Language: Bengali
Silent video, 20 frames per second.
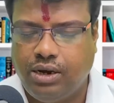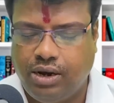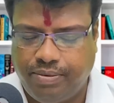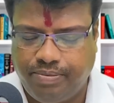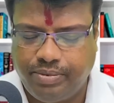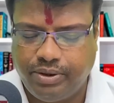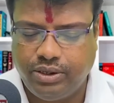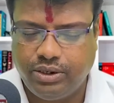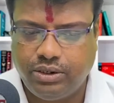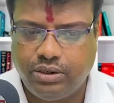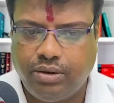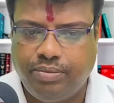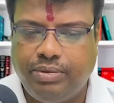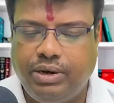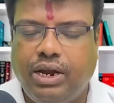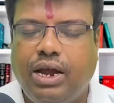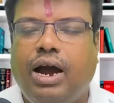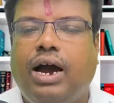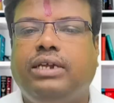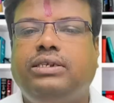আপনাদের
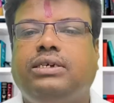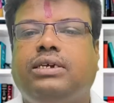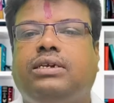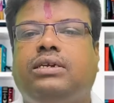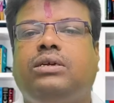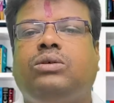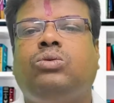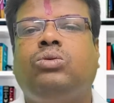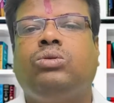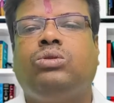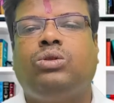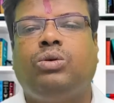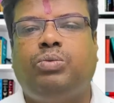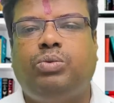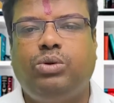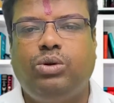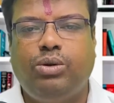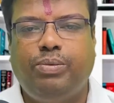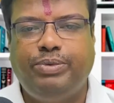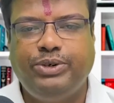সামনে আজ একটি
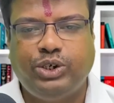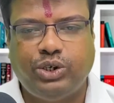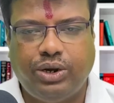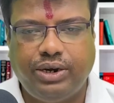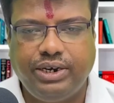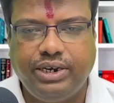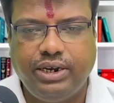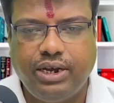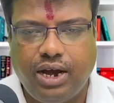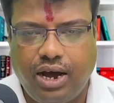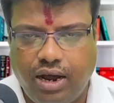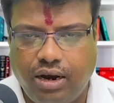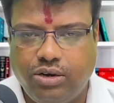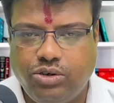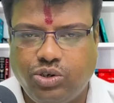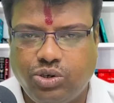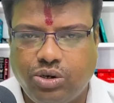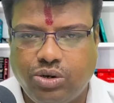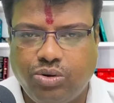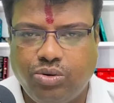গুরুত্বপূর্ণ বিষয় নিয়ে
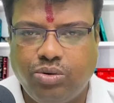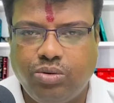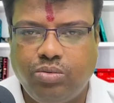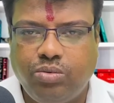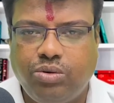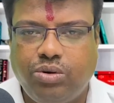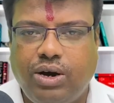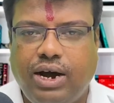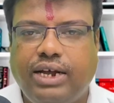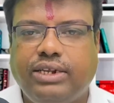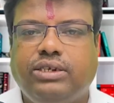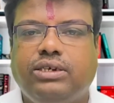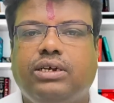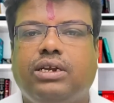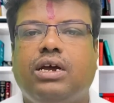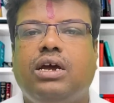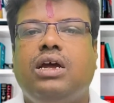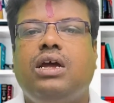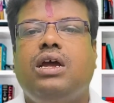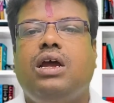আলোচনা করব আজকের